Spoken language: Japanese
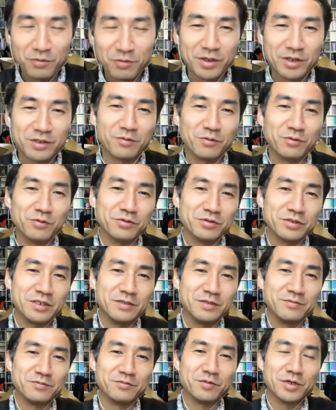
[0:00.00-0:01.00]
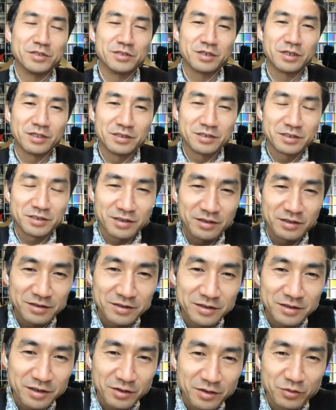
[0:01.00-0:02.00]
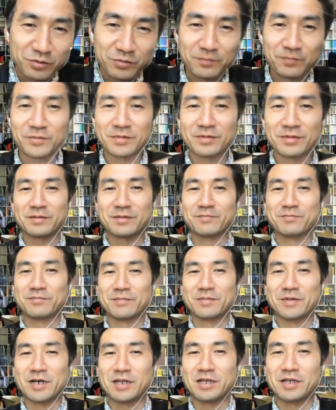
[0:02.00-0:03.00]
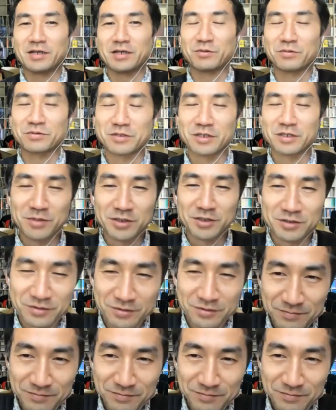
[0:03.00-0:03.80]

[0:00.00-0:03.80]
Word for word: 今日は本当にわずかな時間でしたけどありがとうございます。